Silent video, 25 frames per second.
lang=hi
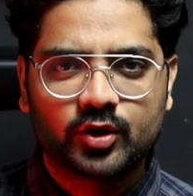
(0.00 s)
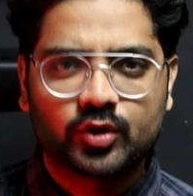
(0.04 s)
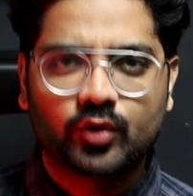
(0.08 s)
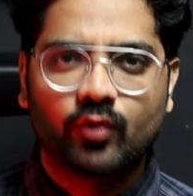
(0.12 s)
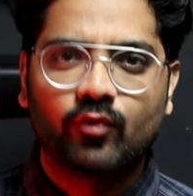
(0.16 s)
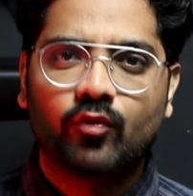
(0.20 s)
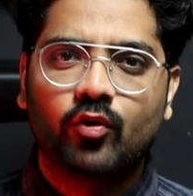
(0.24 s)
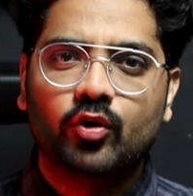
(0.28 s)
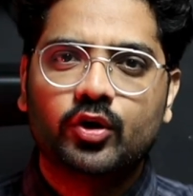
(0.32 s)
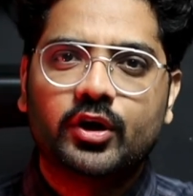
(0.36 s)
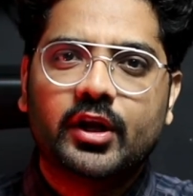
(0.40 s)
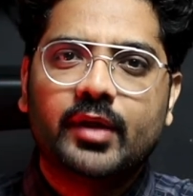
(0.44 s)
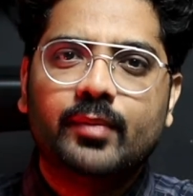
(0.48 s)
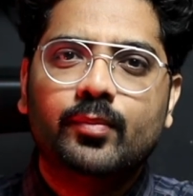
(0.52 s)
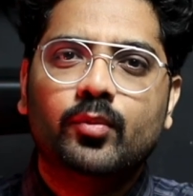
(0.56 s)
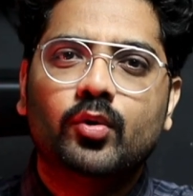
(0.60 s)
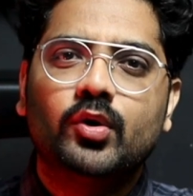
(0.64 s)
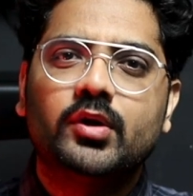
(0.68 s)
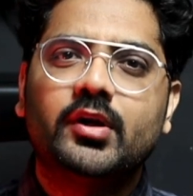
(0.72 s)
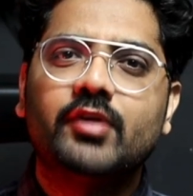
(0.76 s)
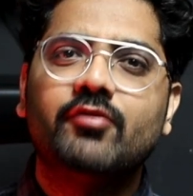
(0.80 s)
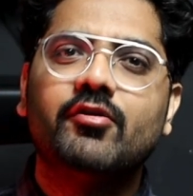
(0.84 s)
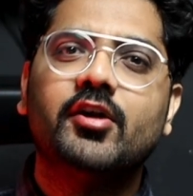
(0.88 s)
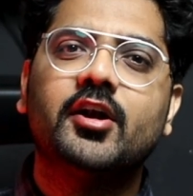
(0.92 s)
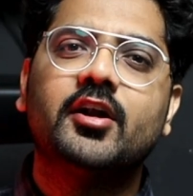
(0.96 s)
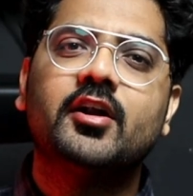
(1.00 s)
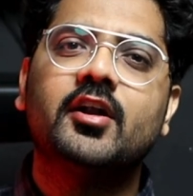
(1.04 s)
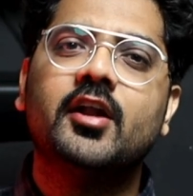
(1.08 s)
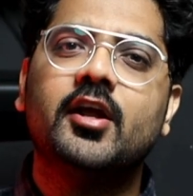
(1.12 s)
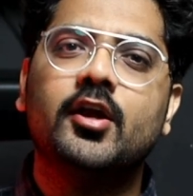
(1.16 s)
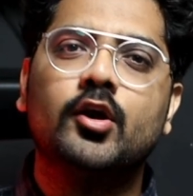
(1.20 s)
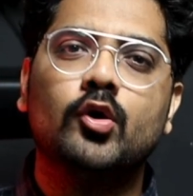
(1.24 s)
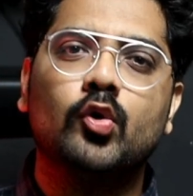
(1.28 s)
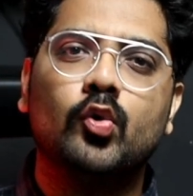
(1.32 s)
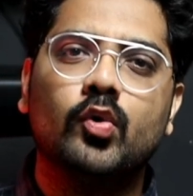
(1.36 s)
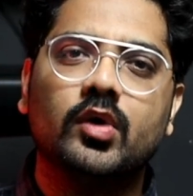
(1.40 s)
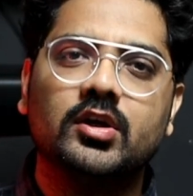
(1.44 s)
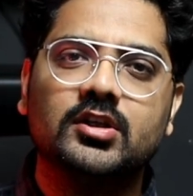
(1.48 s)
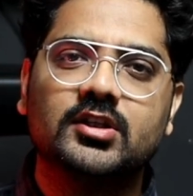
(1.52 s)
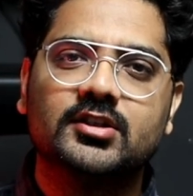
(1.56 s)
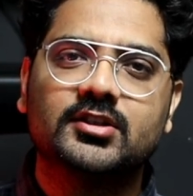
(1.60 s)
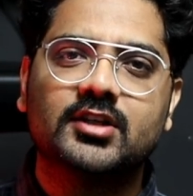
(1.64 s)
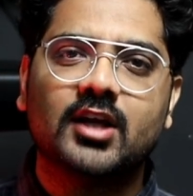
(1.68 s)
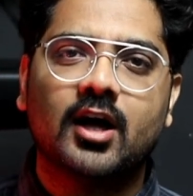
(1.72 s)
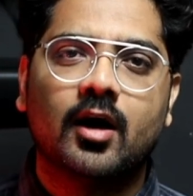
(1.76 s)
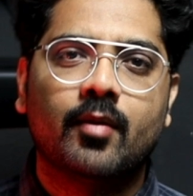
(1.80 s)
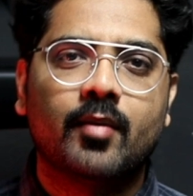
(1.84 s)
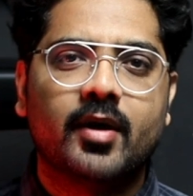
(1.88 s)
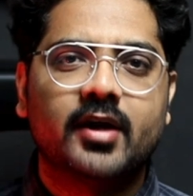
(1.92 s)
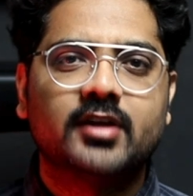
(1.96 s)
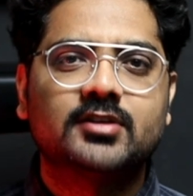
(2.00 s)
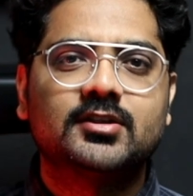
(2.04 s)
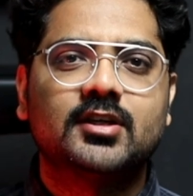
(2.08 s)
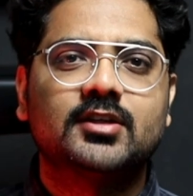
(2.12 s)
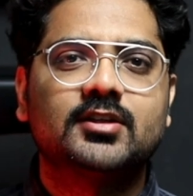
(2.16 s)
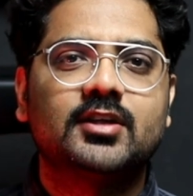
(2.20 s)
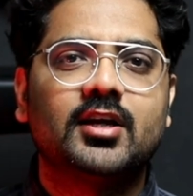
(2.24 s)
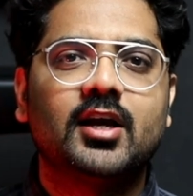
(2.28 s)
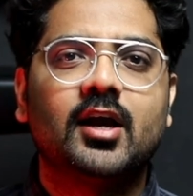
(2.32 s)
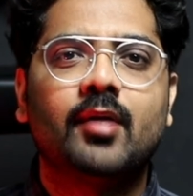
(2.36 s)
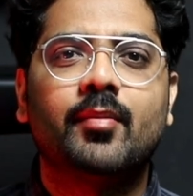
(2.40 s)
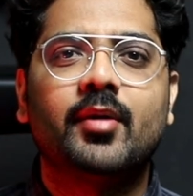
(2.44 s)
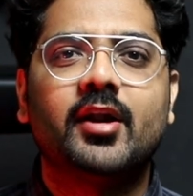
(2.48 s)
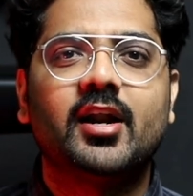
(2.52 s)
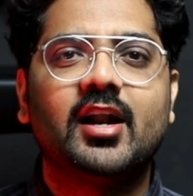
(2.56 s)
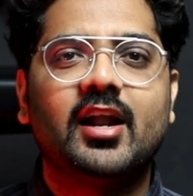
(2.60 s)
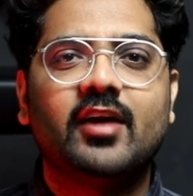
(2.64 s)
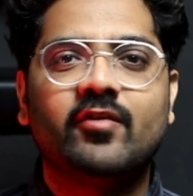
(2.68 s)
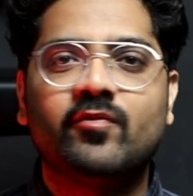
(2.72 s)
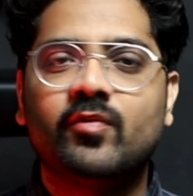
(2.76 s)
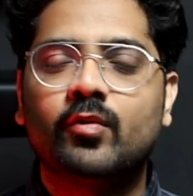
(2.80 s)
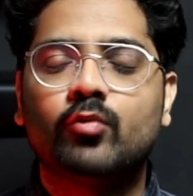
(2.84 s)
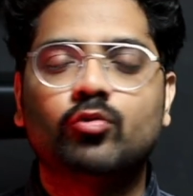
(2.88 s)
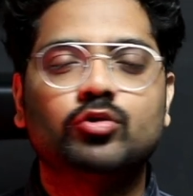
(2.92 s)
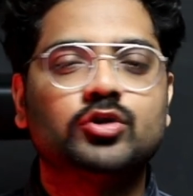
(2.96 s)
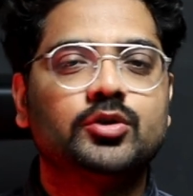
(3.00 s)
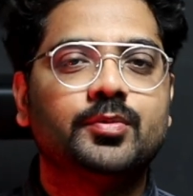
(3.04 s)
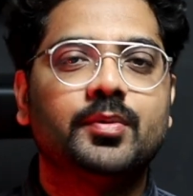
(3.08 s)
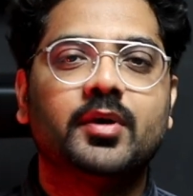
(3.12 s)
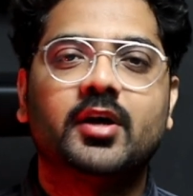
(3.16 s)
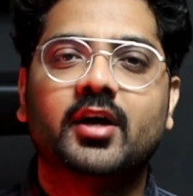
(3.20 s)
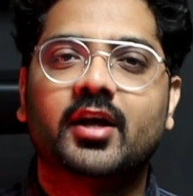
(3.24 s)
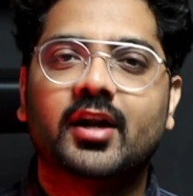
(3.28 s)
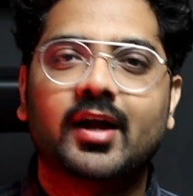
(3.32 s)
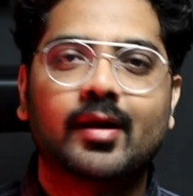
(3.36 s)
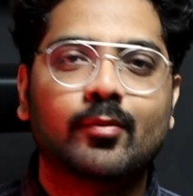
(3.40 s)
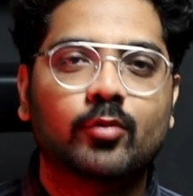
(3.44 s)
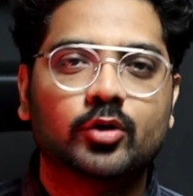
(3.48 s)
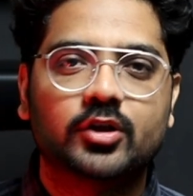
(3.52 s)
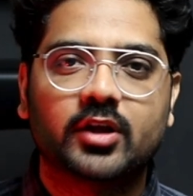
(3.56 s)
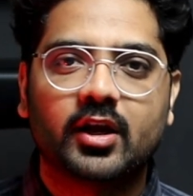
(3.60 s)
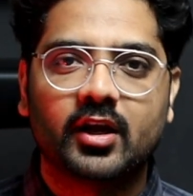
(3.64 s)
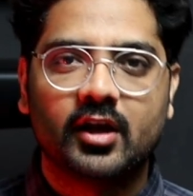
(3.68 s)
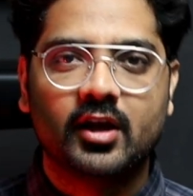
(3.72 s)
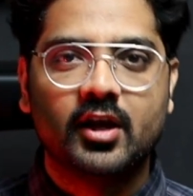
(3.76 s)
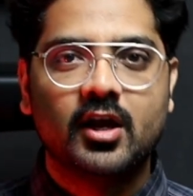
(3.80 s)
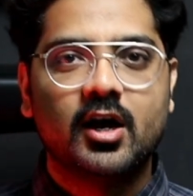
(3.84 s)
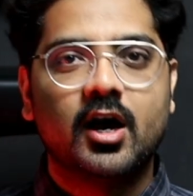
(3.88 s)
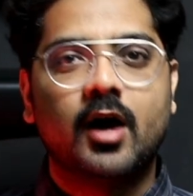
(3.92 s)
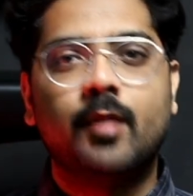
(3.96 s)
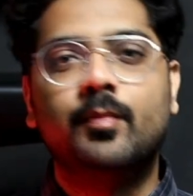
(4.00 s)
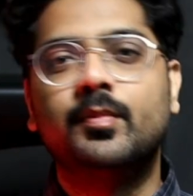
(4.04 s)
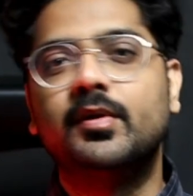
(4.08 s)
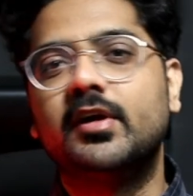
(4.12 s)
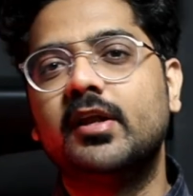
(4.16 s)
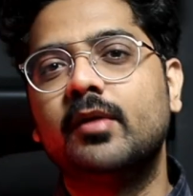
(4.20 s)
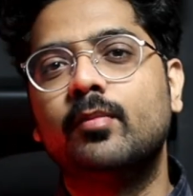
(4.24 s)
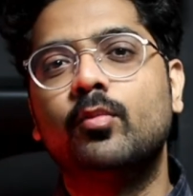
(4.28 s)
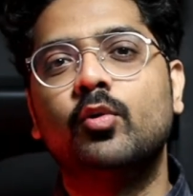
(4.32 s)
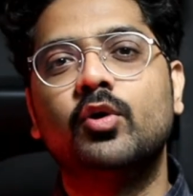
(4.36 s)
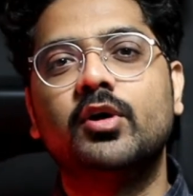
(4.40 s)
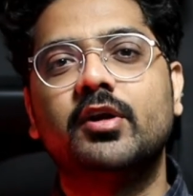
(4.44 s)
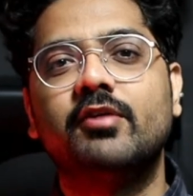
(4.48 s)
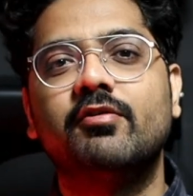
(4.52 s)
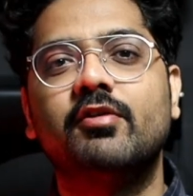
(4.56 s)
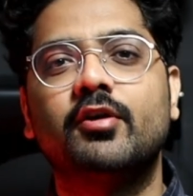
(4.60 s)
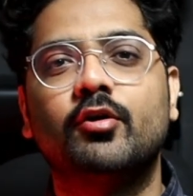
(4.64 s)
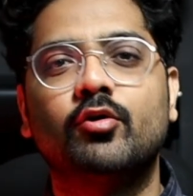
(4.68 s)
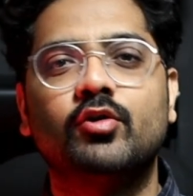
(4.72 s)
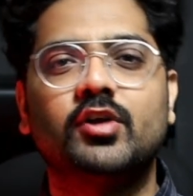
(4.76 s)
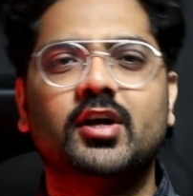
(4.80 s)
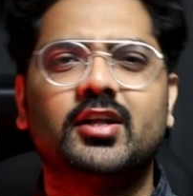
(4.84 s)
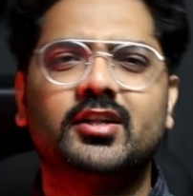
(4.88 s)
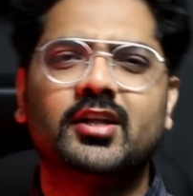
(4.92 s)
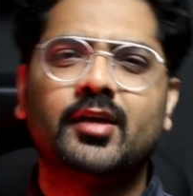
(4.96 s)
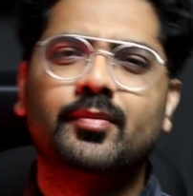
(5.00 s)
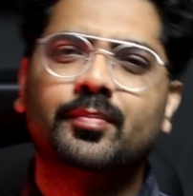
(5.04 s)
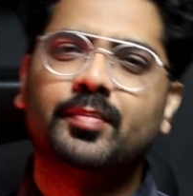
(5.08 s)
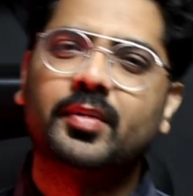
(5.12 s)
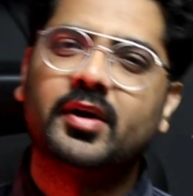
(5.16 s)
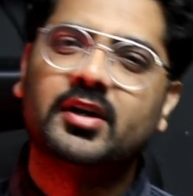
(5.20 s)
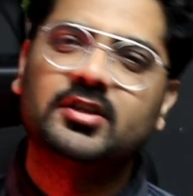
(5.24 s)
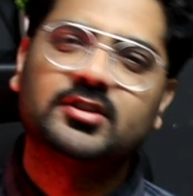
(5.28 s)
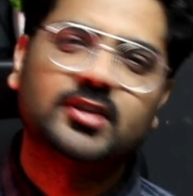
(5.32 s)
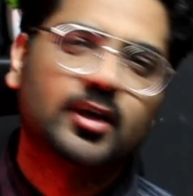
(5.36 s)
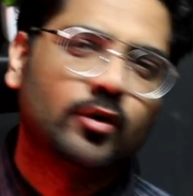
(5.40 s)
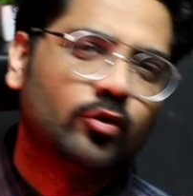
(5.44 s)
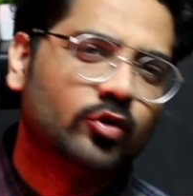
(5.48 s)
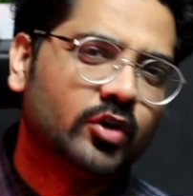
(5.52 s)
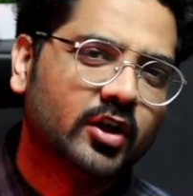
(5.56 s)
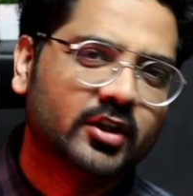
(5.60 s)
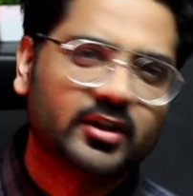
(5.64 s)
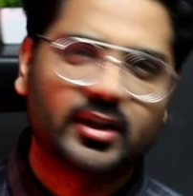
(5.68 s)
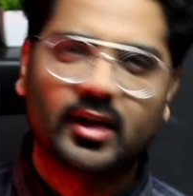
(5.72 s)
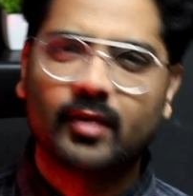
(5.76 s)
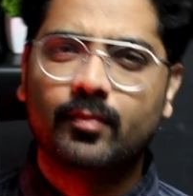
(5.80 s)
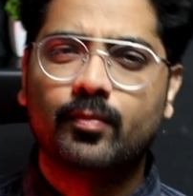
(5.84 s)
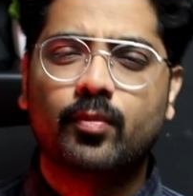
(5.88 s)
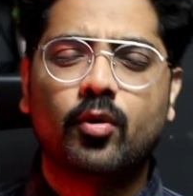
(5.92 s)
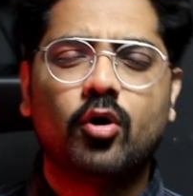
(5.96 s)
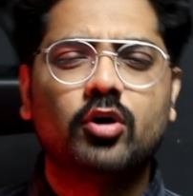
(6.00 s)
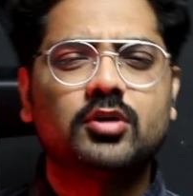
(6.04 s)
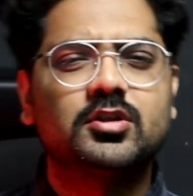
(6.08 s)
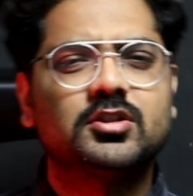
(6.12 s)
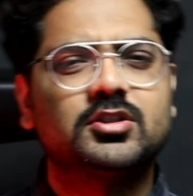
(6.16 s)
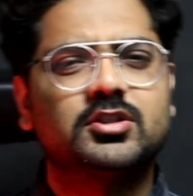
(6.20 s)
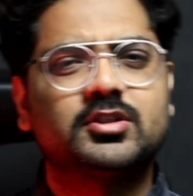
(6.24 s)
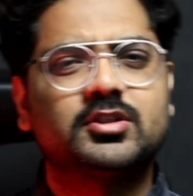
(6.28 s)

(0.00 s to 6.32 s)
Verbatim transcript: तो वो डिमोटिवेट नहीं हुए जैसे हमारे साथ क्या है हमारी लाइफ में कुछ भी खराब होता है हम डिमोटिवेट हो जाते हैं हम परेशान हो जाते हैं हम बहुत